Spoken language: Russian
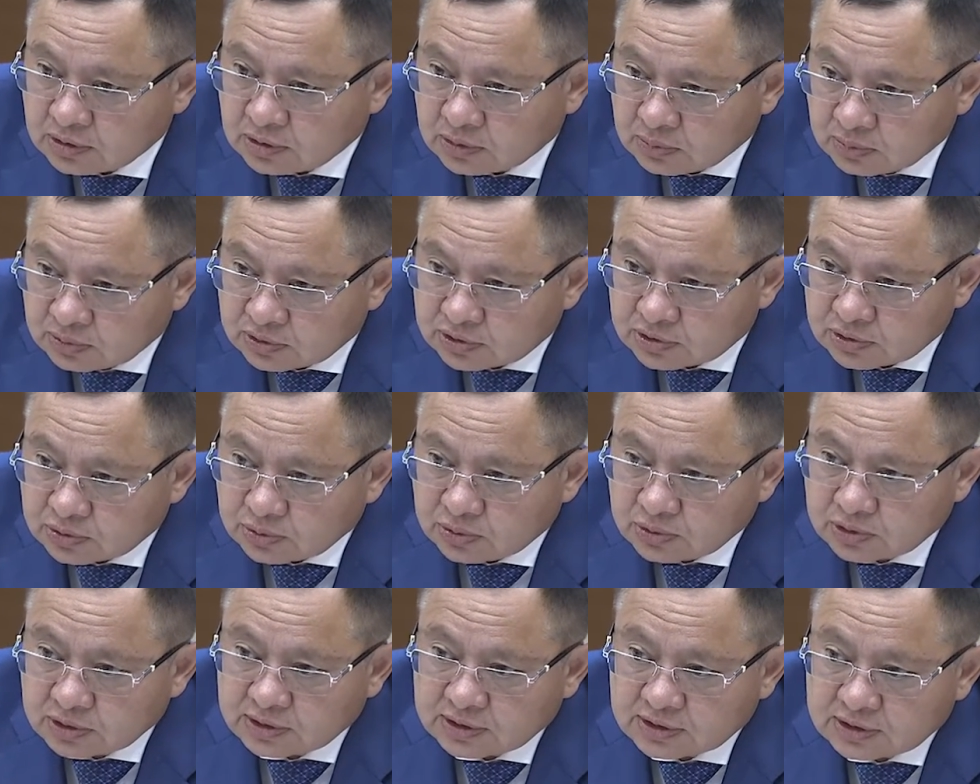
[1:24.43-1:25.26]
ПСО
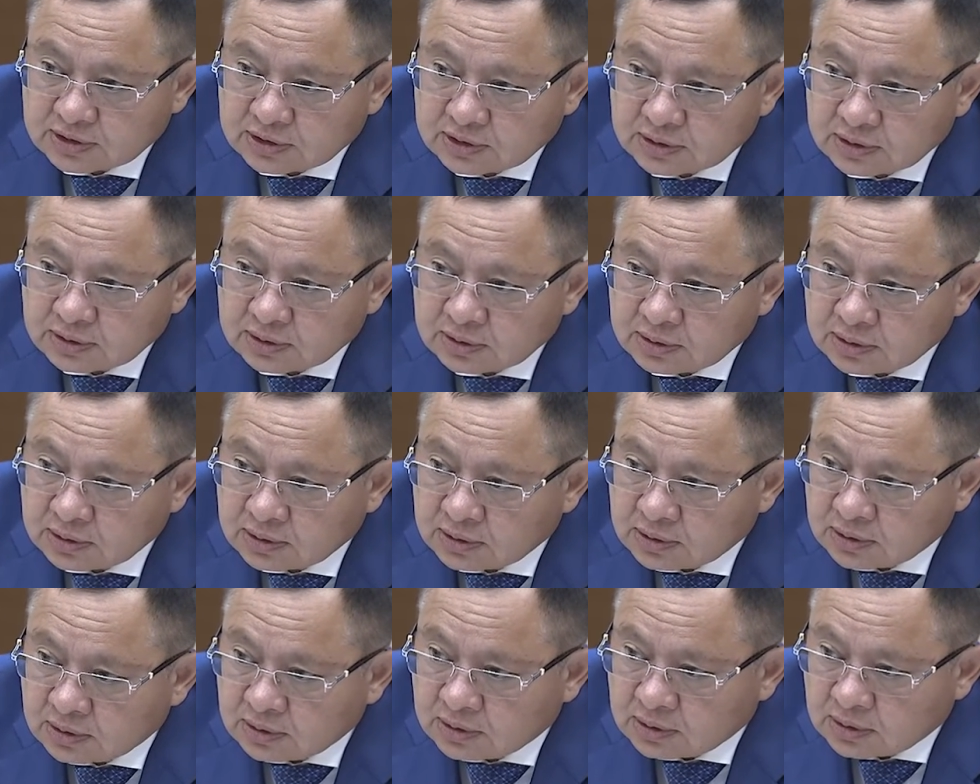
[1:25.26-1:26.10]
Казань,
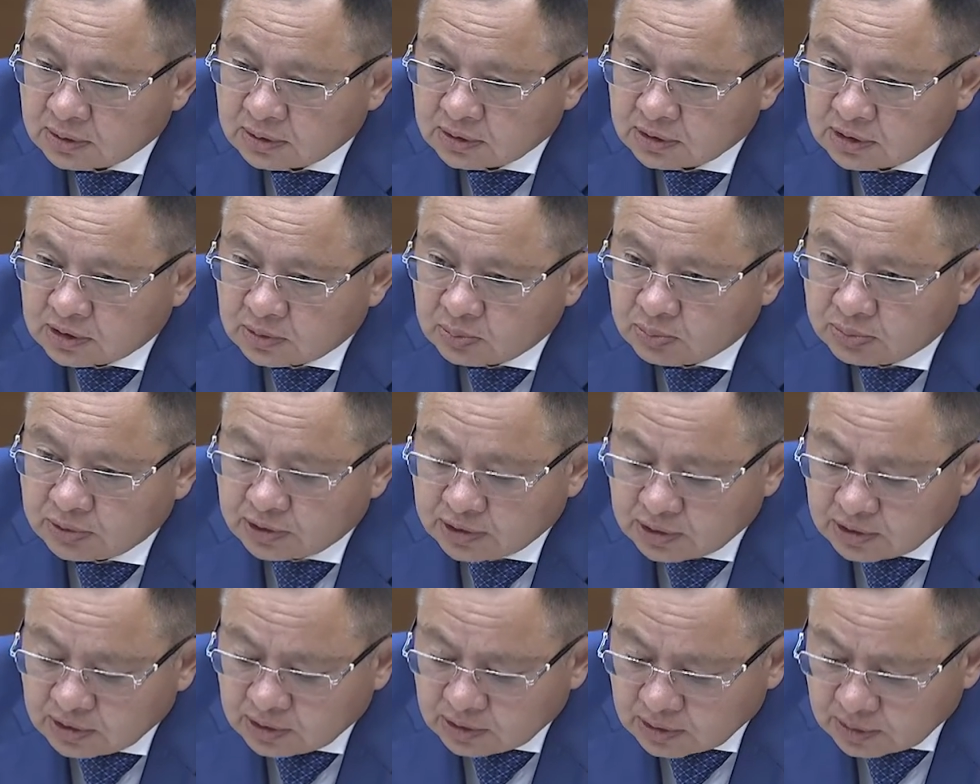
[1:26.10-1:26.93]

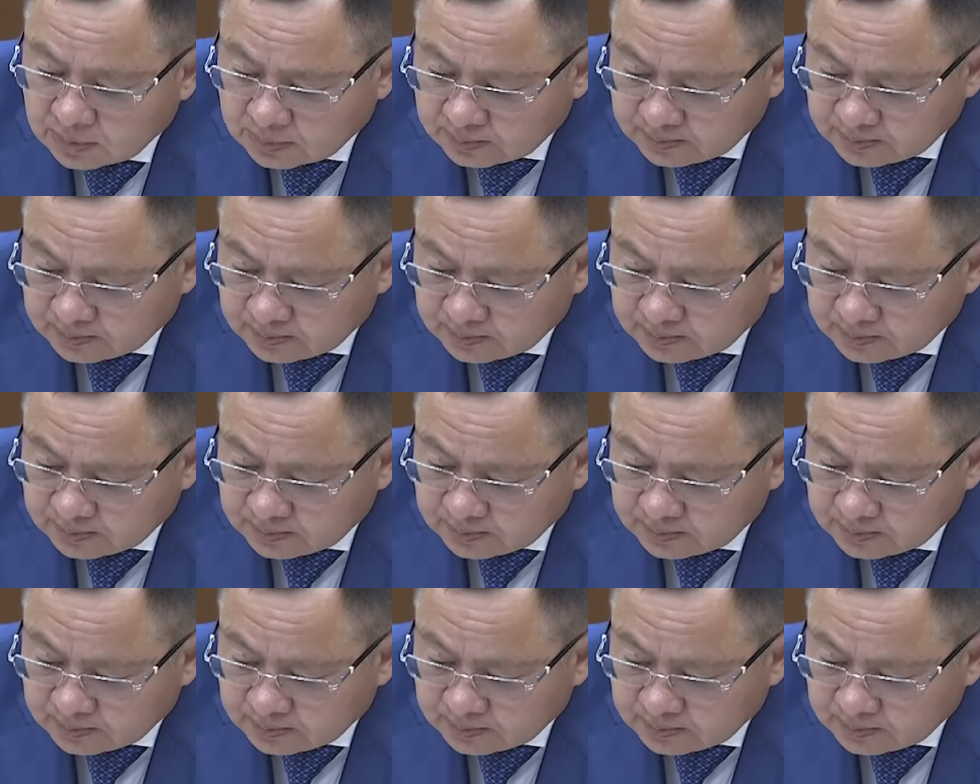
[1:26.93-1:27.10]
компании